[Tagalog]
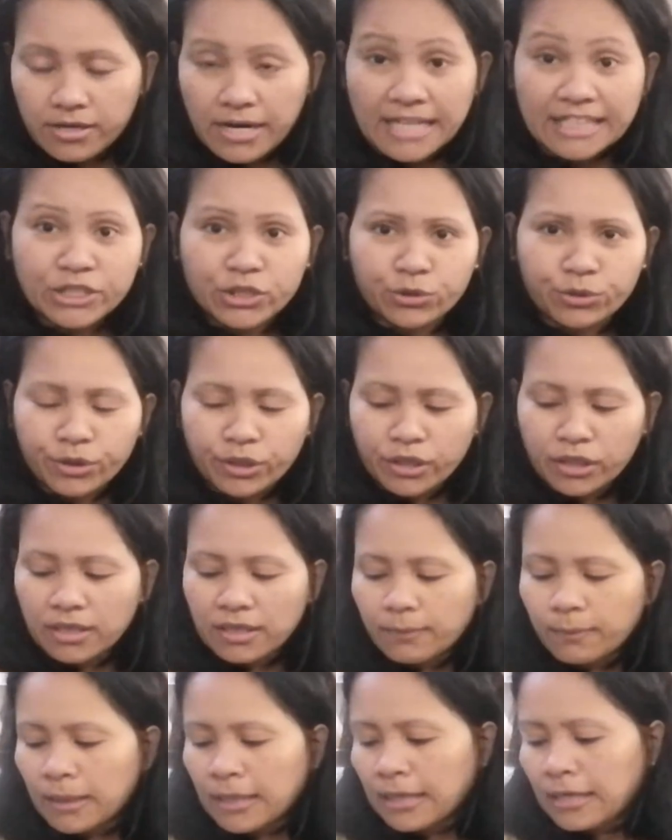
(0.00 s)
rad
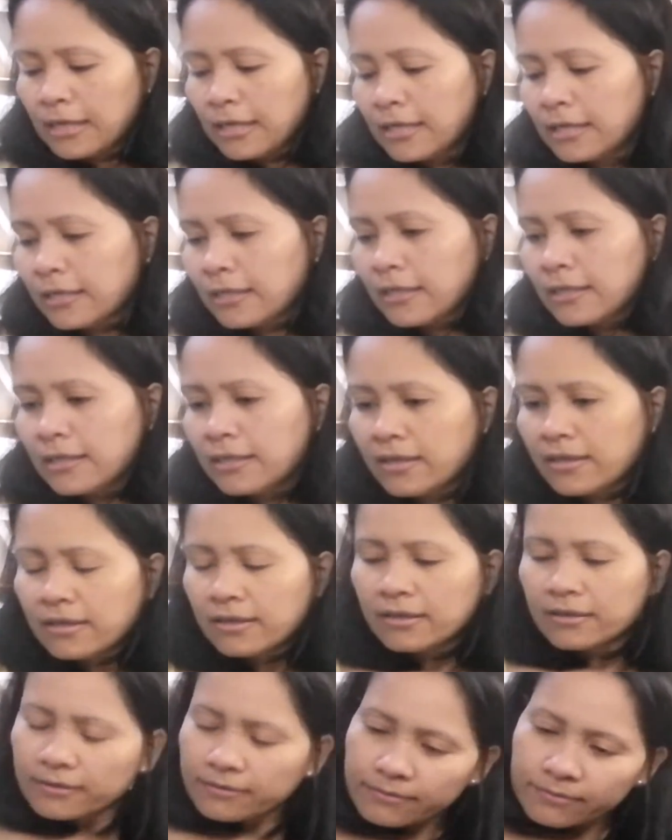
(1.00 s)
tour, mag
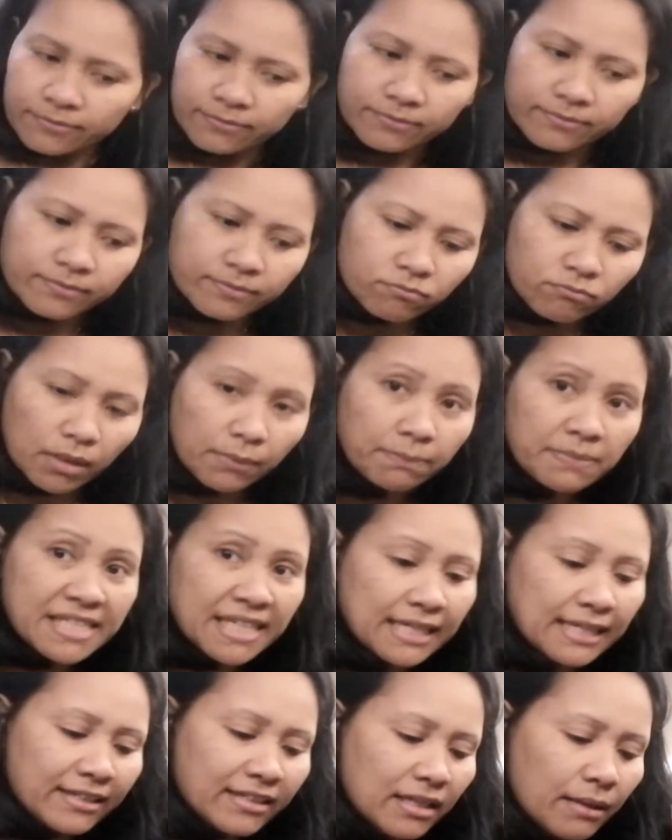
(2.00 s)

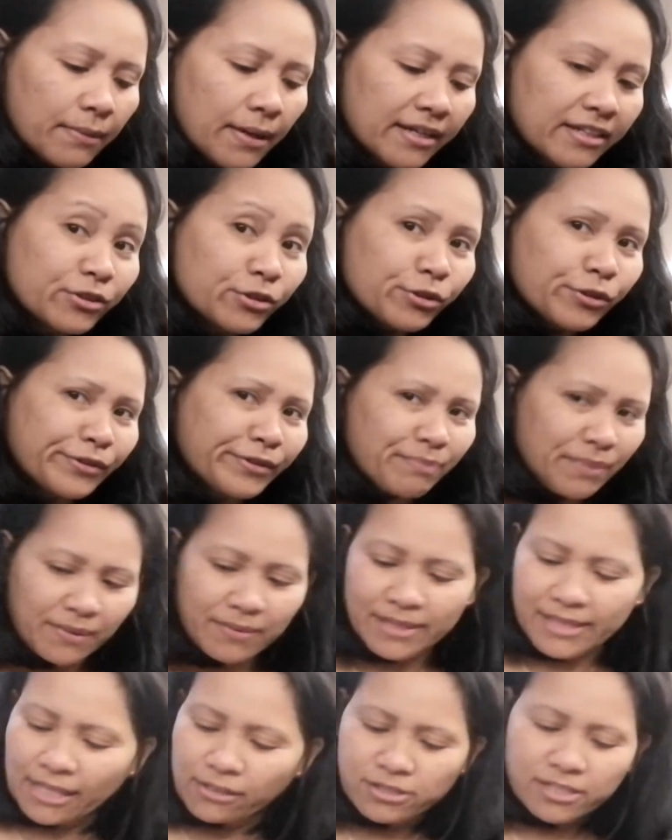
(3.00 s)
magbisikleta ba doon.
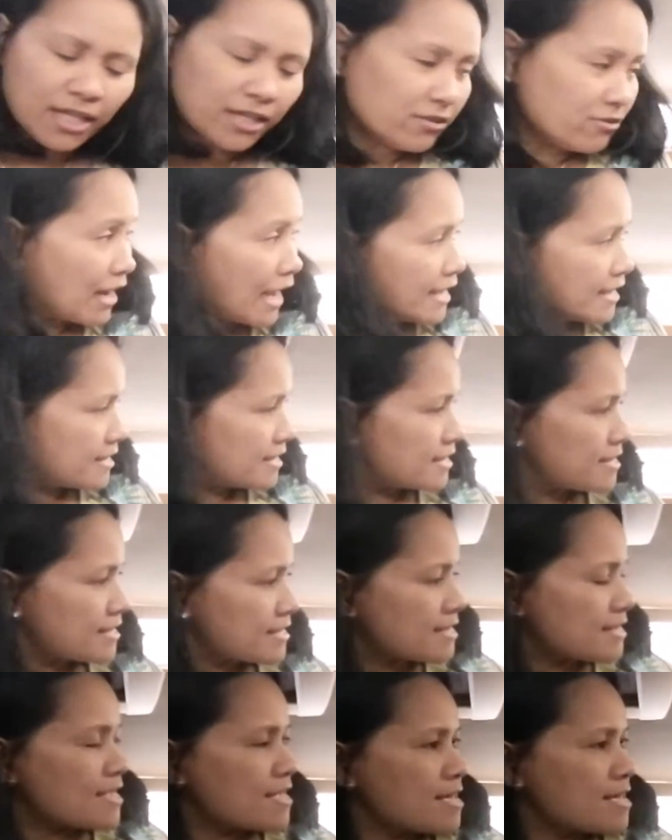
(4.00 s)
Pakita ko sa inyo guys.